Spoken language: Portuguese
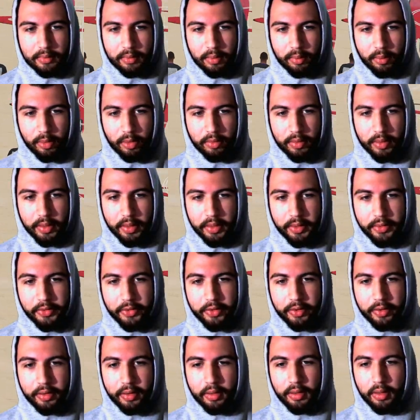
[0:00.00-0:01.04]
Vamos logo,
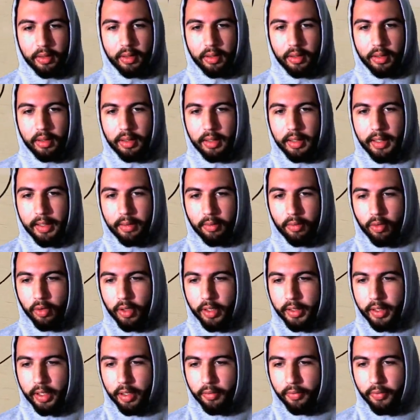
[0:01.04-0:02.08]
Kent. Lá no
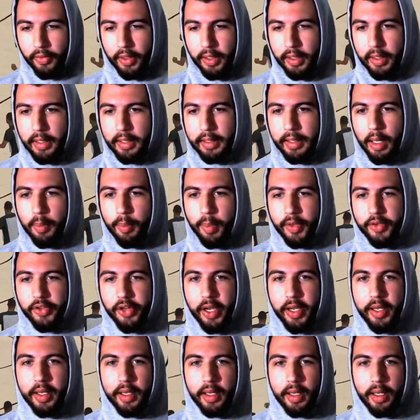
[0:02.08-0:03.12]
corner, eu vi.
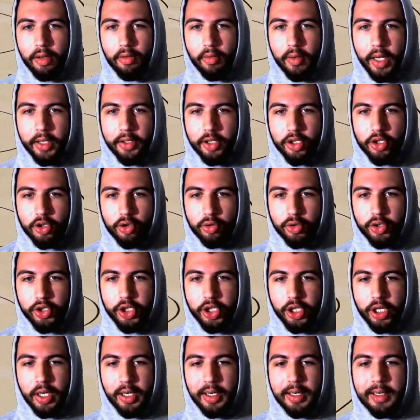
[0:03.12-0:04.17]
KPJ no catch and
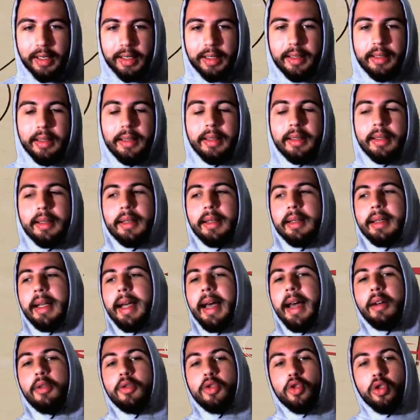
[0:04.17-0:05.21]
shoot.
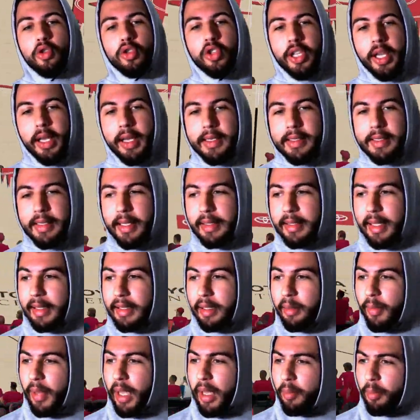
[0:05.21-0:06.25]
Os outros têm que acertar
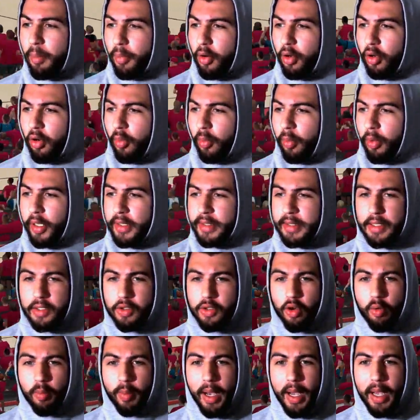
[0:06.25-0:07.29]
também, pô. Não pode ser
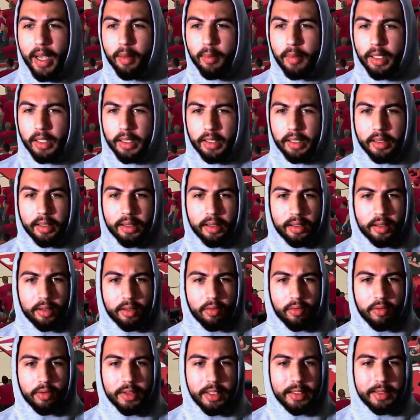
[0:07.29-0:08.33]
só o Barba.
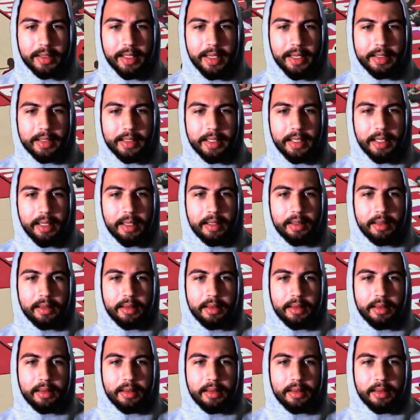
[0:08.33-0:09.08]
Contra-ataque.